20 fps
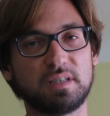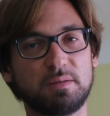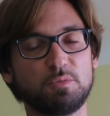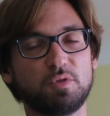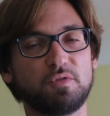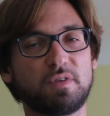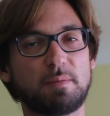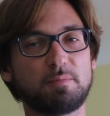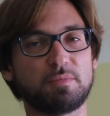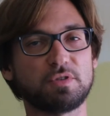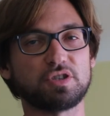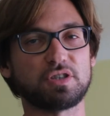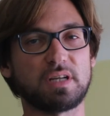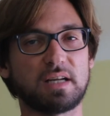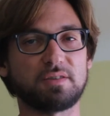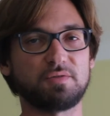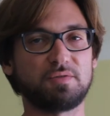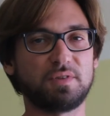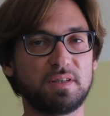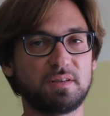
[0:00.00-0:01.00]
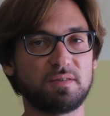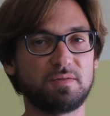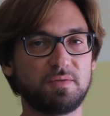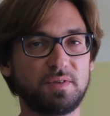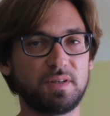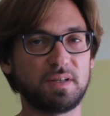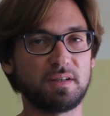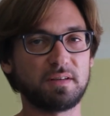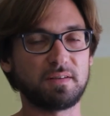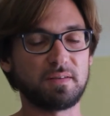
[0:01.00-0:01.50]
die im November stattfinden
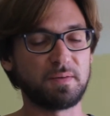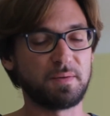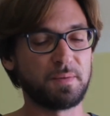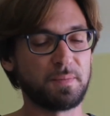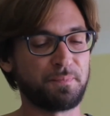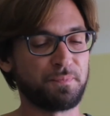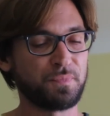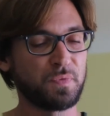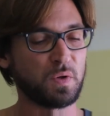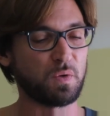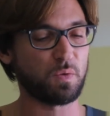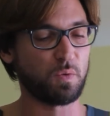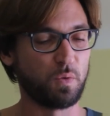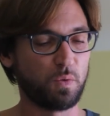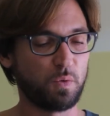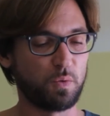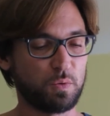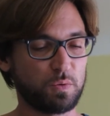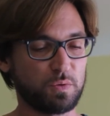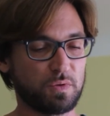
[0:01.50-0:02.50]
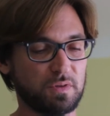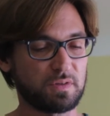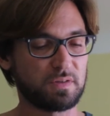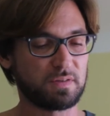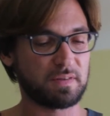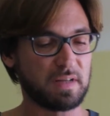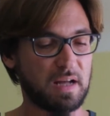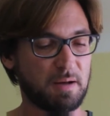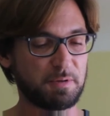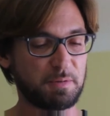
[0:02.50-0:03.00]
wird. Und
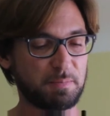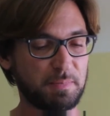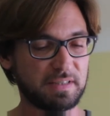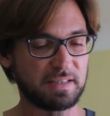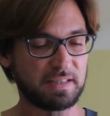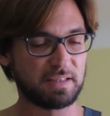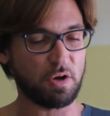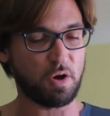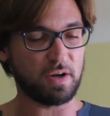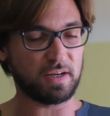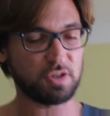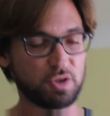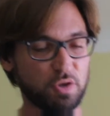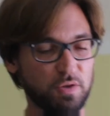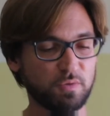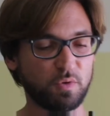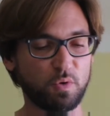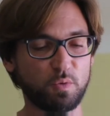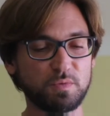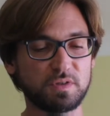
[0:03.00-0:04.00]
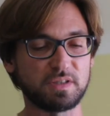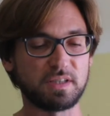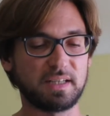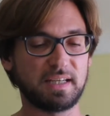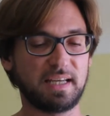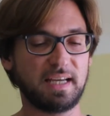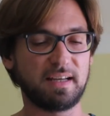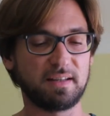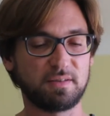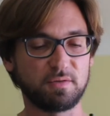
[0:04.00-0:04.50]
da habe ich mir jetzt genau angeschaut, worum es da
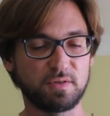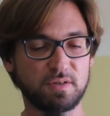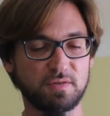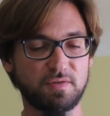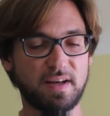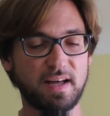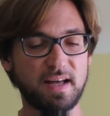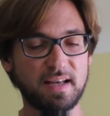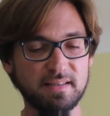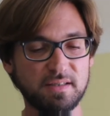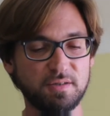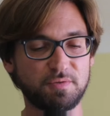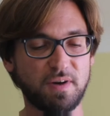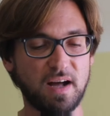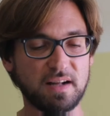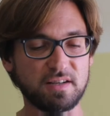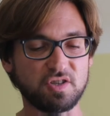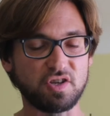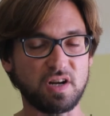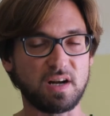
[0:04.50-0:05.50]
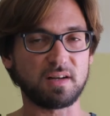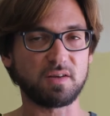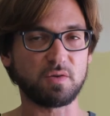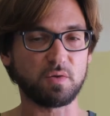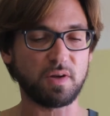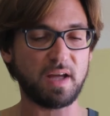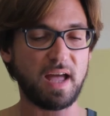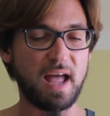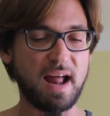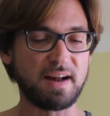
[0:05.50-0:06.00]
geht. Und zwar heißt die
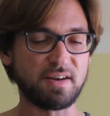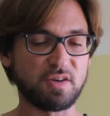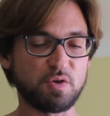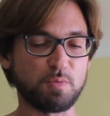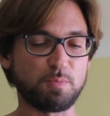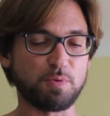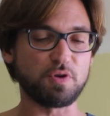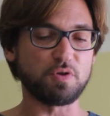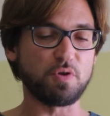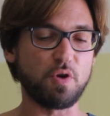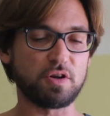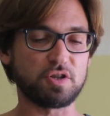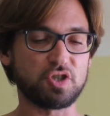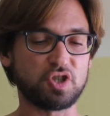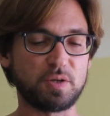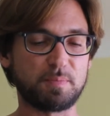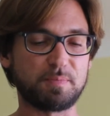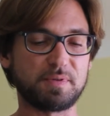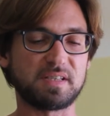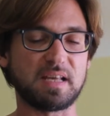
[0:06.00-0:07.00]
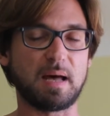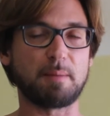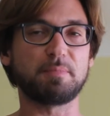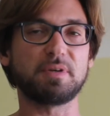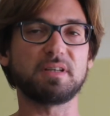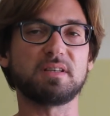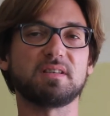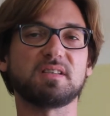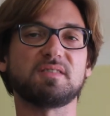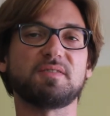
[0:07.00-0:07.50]
Veranstaltung Entrepreneurship
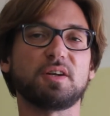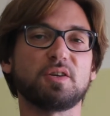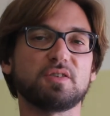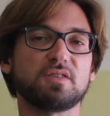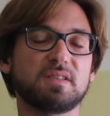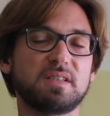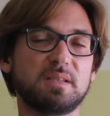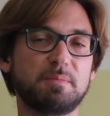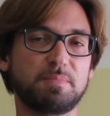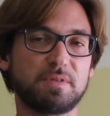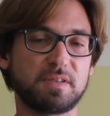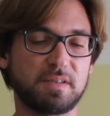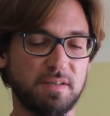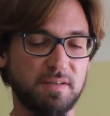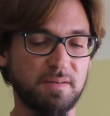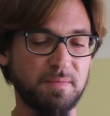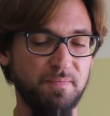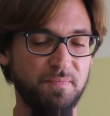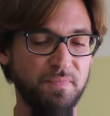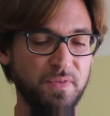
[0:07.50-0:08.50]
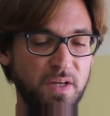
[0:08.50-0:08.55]
Summit 2017.